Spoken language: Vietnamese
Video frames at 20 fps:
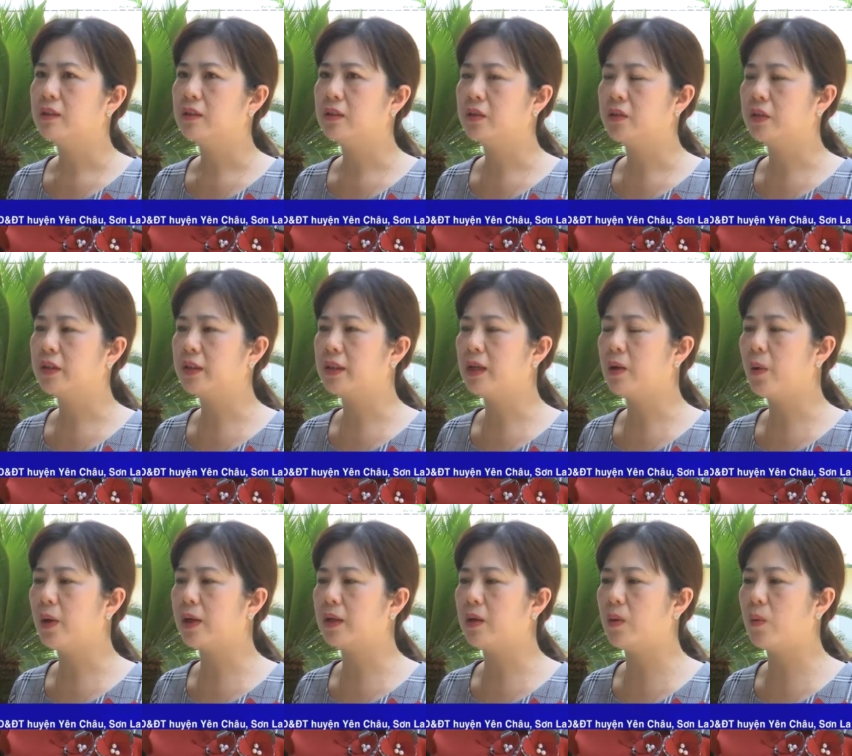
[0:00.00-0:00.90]
rồi các
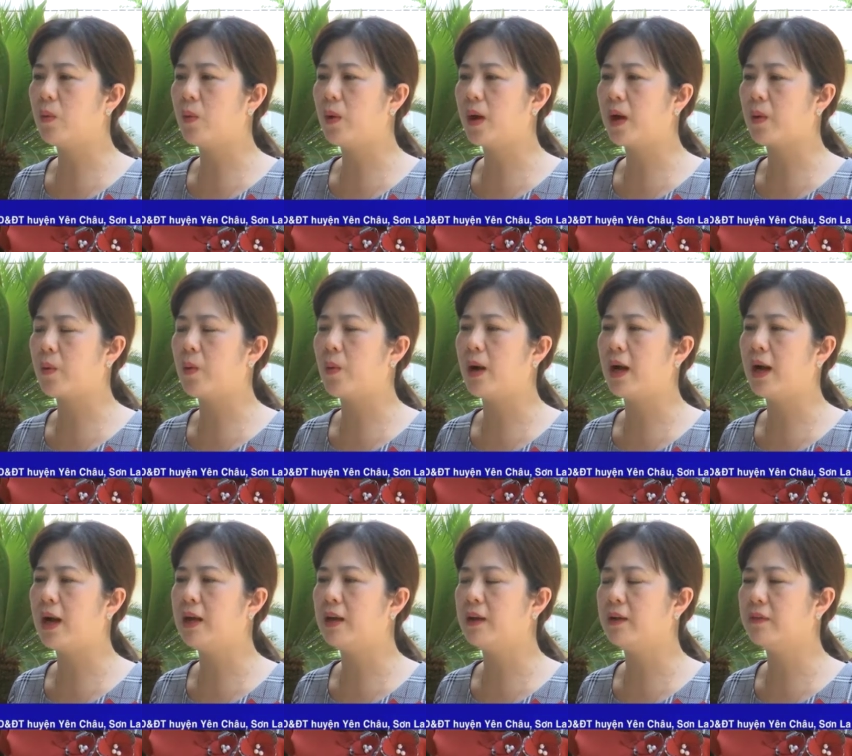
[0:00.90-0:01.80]
hoạt động ngoại
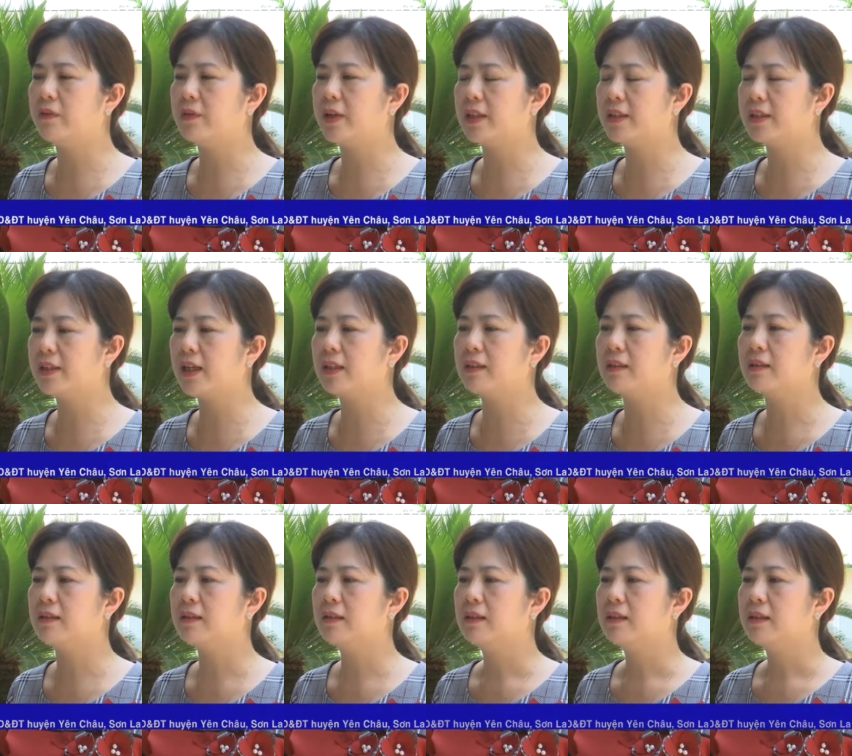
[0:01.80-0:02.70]
khóa về sách
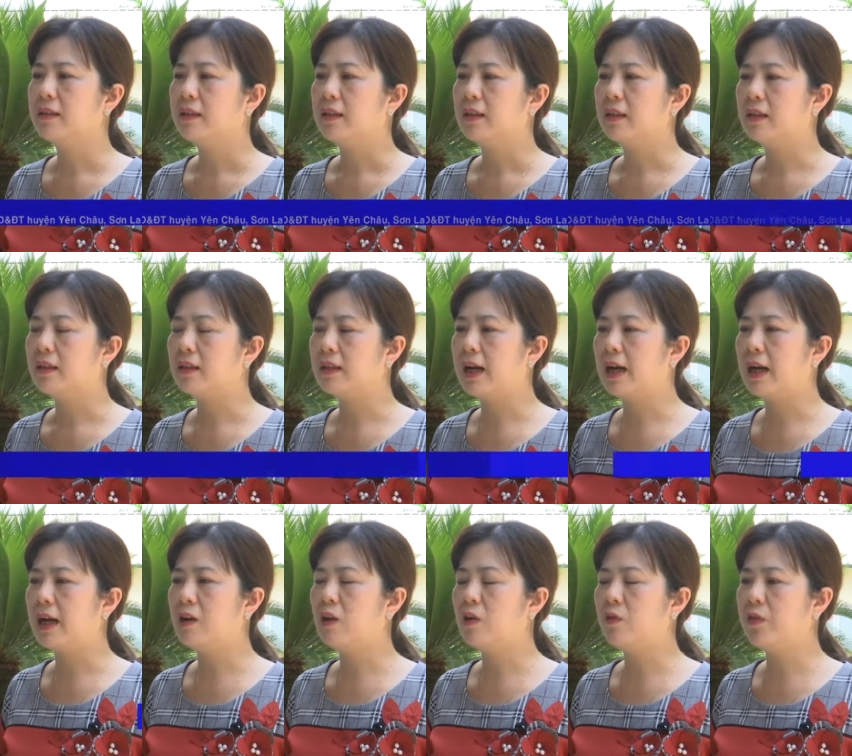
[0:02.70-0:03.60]
à,
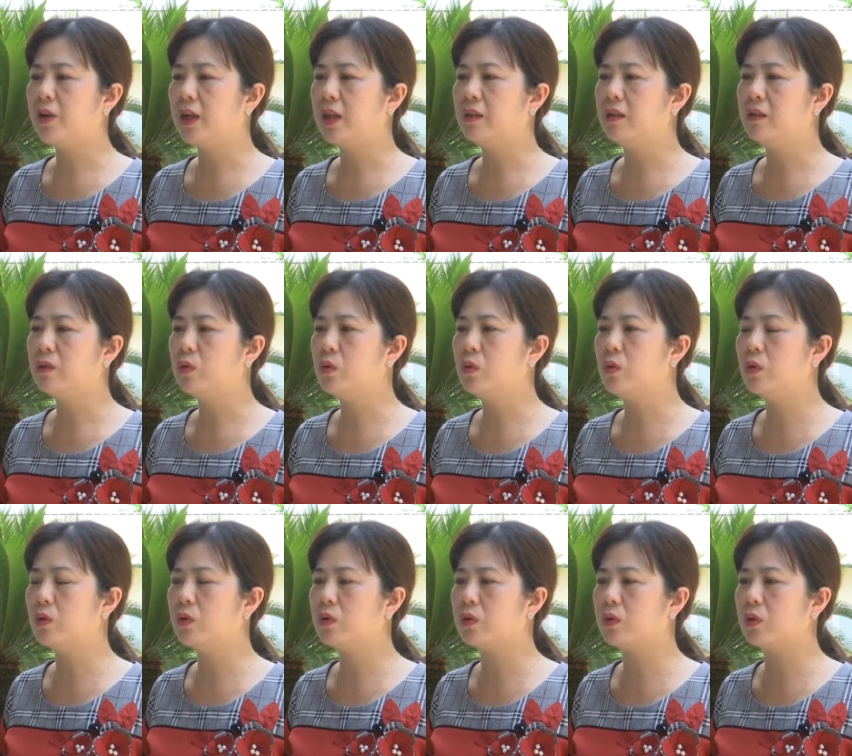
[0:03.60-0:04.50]
đã góp phần thu
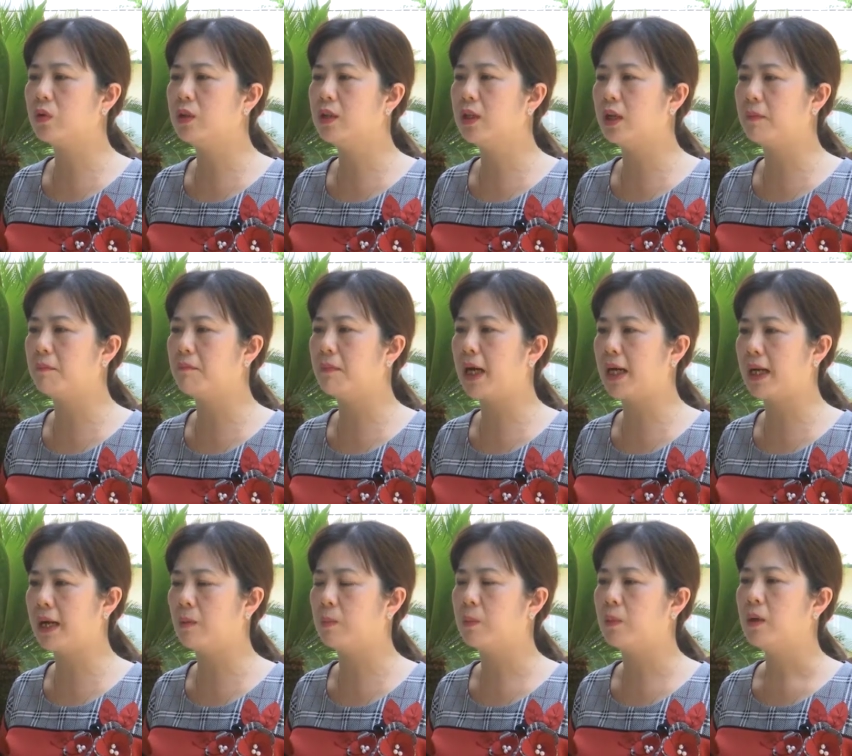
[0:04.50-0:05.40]
hút số lượng
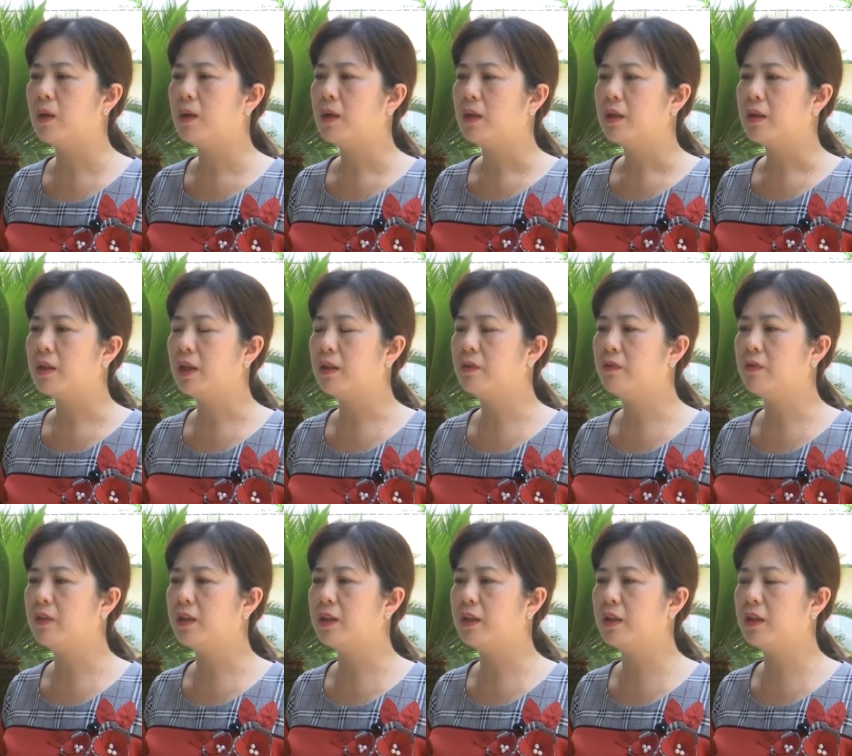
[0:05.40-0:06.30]
bạn đọc
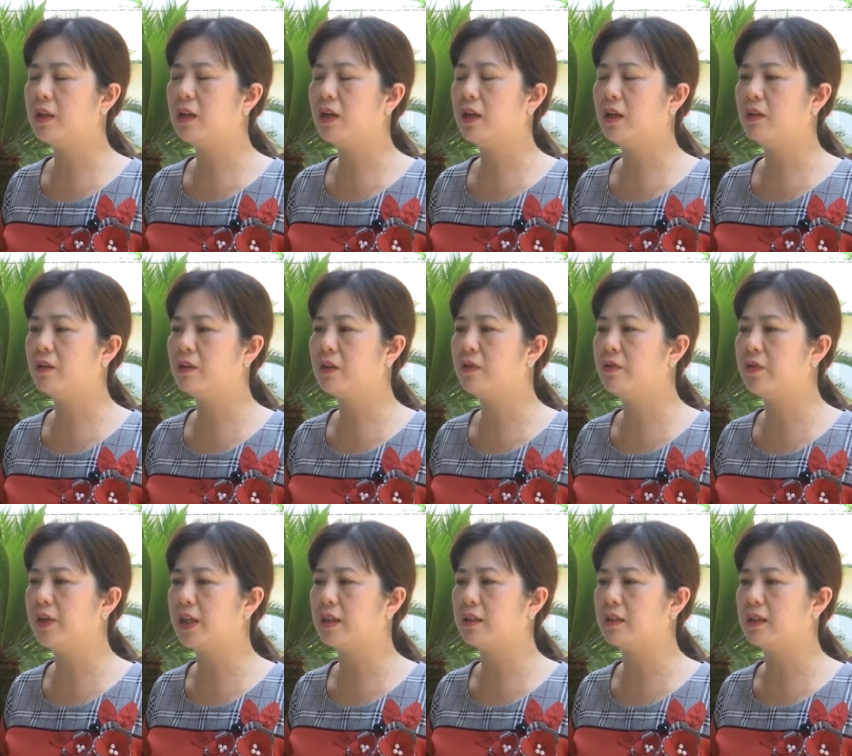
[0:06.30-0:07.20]
đến với à, thư
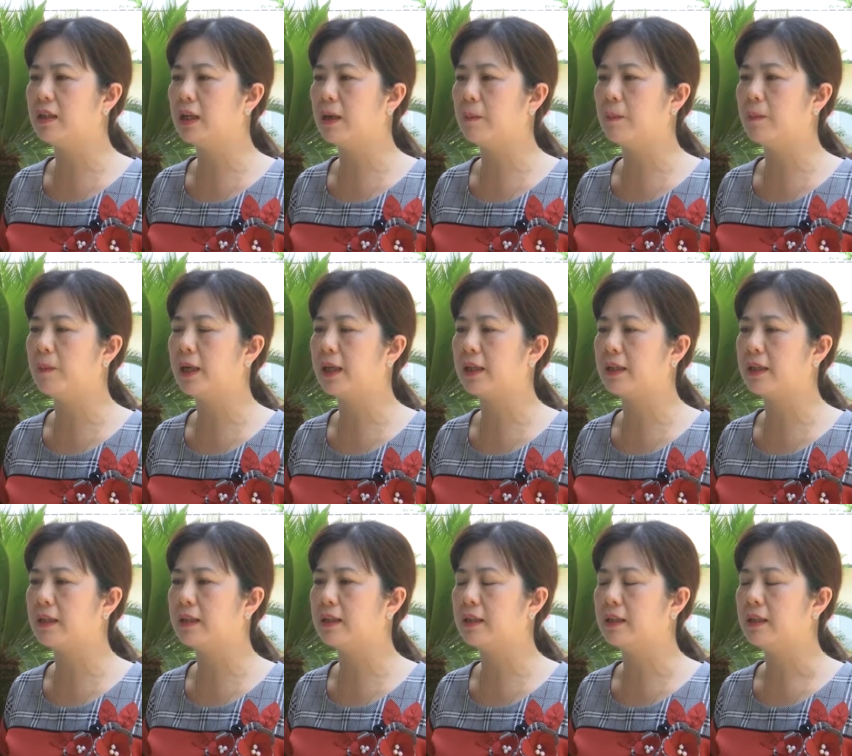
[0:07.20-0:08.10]
viện trường học ngày
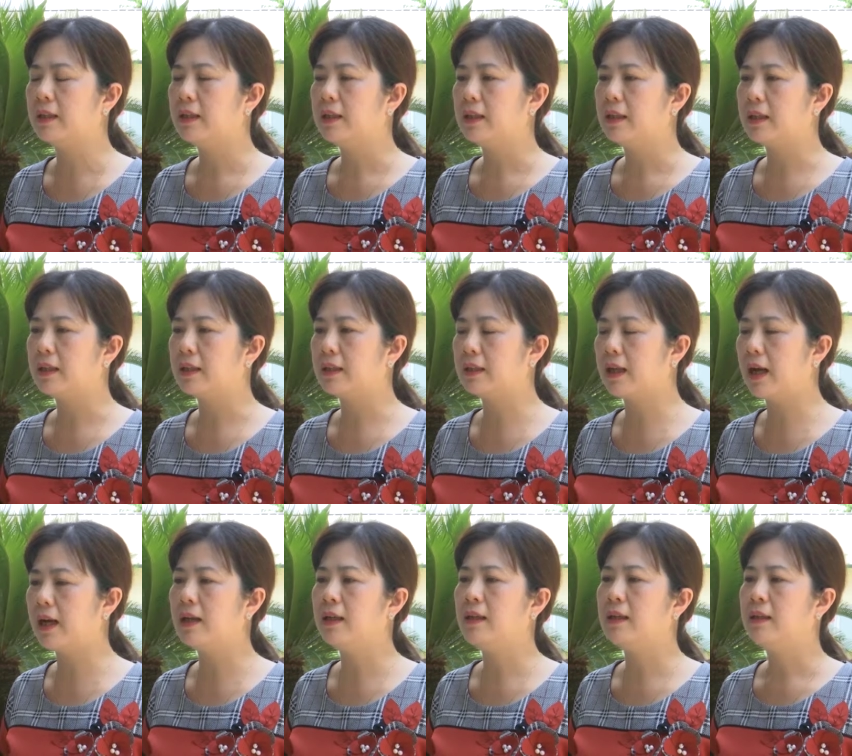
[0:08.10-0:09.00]
càng à,
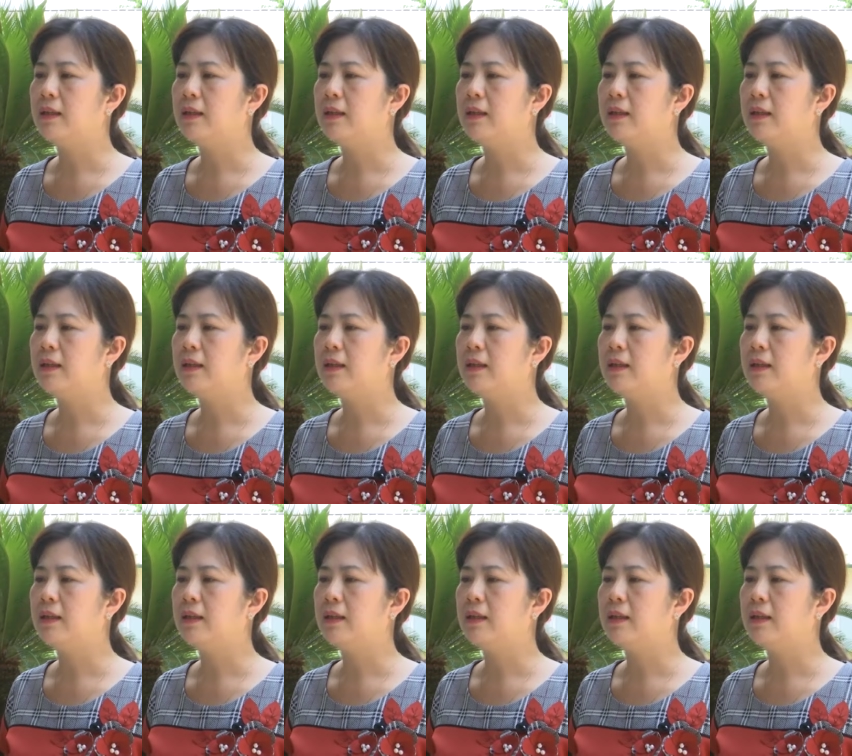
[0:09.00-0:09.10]
tăng